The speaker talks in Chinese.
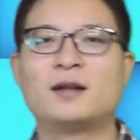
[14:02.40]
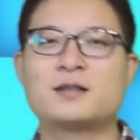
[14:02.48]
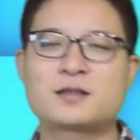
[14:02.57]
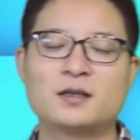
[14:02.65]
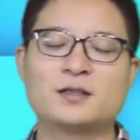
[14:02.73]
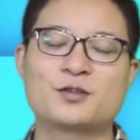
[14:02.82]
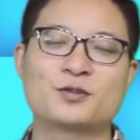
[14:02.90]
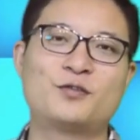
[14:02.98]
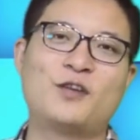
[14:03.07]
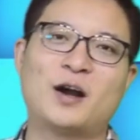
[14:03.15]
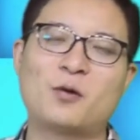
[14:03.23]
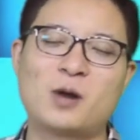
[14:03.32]
那这就是
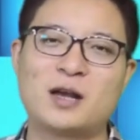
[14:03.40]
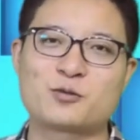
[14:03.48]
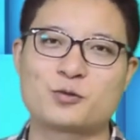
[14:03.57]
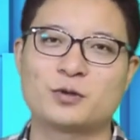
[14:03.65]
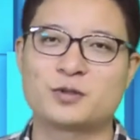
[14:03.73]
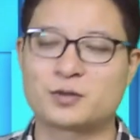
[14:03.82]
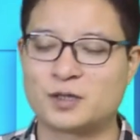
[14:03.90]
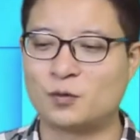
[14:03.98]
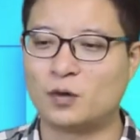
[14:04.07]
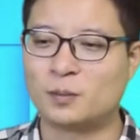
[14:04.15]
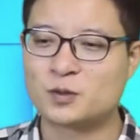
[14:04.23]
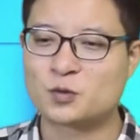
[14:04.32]
反过来说，就是
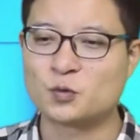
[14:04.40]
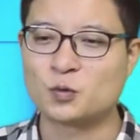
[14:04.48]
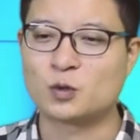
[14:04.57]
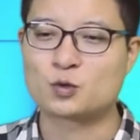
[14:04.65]
我们中国